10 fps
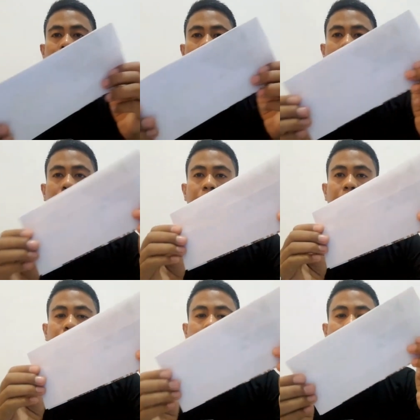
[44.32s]
ini
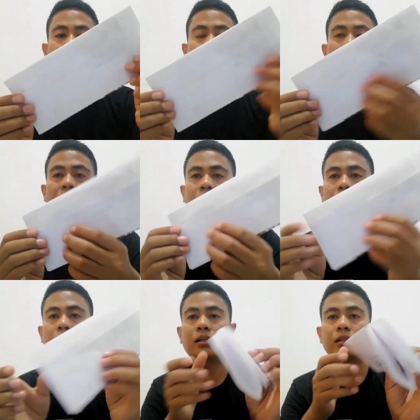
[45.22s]

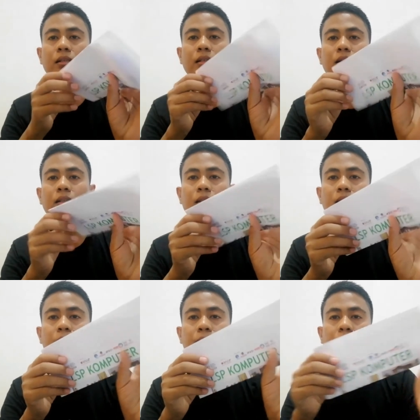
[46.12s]
belakangnya nah ini yang
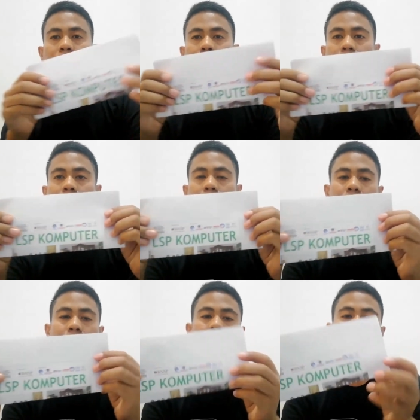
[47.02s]
depannya
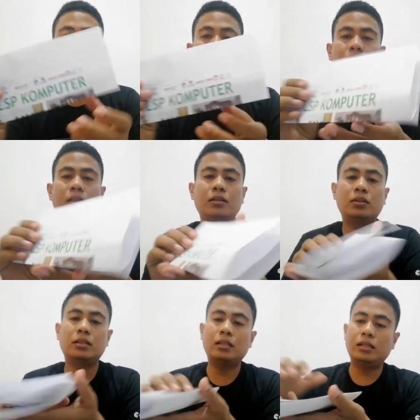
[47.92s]
nah kalau
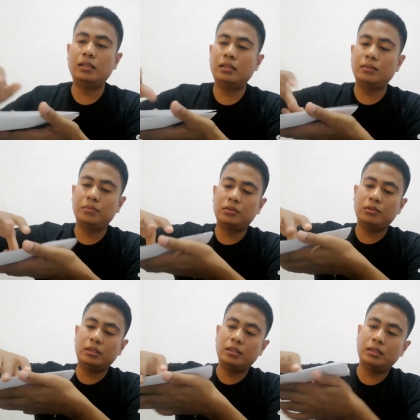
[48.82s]
kita lihat
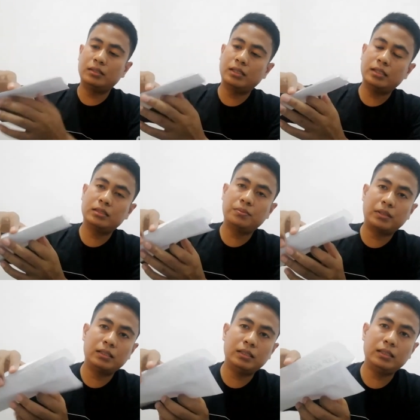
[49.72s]
bentuknya jadi
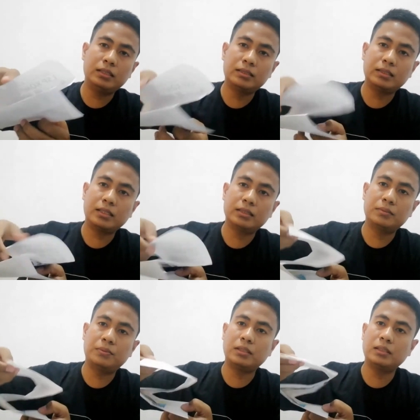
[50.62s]
seperti Z
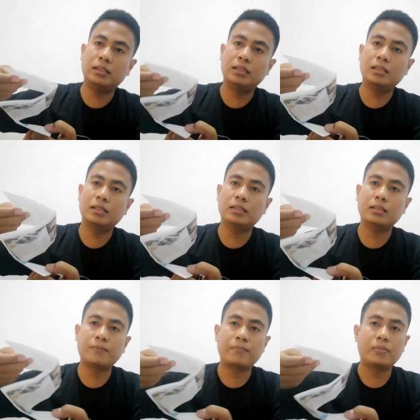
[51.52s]
seperti ini ya
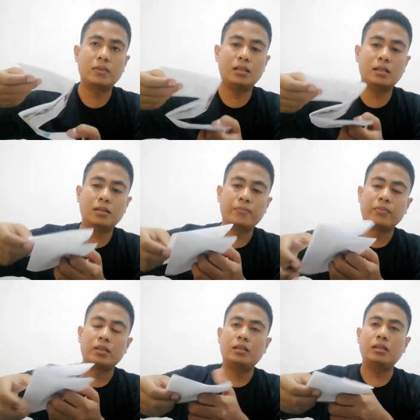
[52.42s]
nah
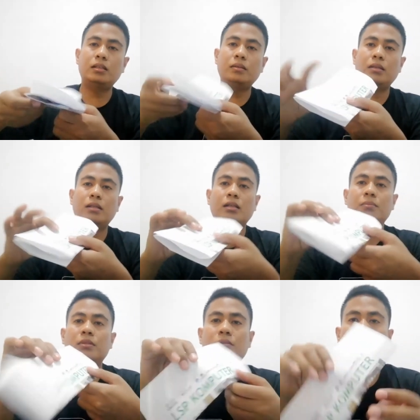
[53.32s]
ini adalah
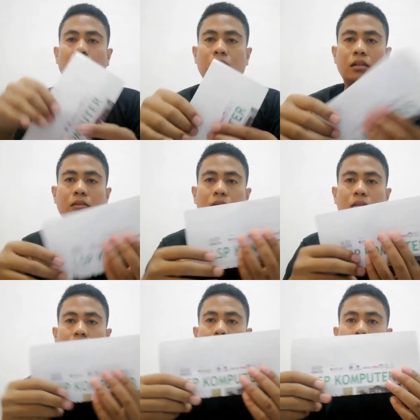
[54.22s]
bentuk
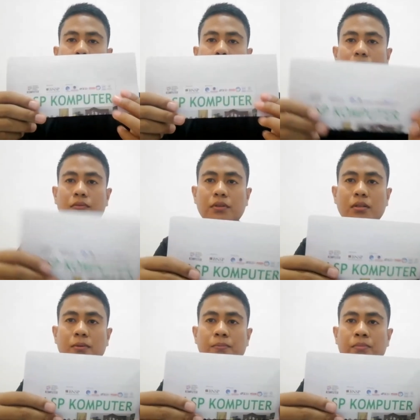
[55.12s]
accordion
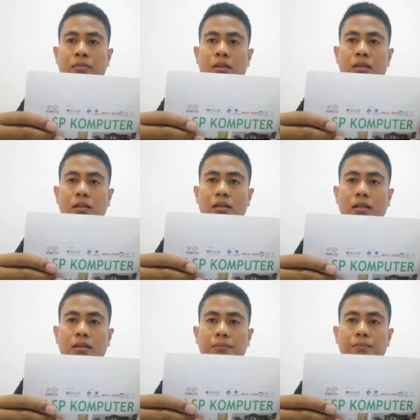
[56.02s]
form
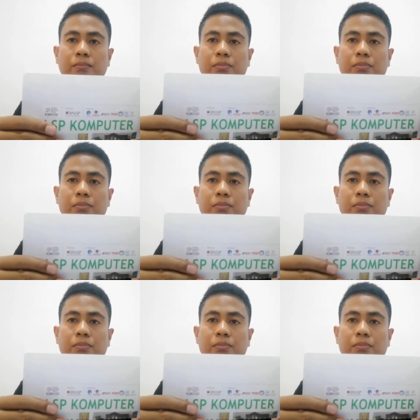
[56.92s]
dan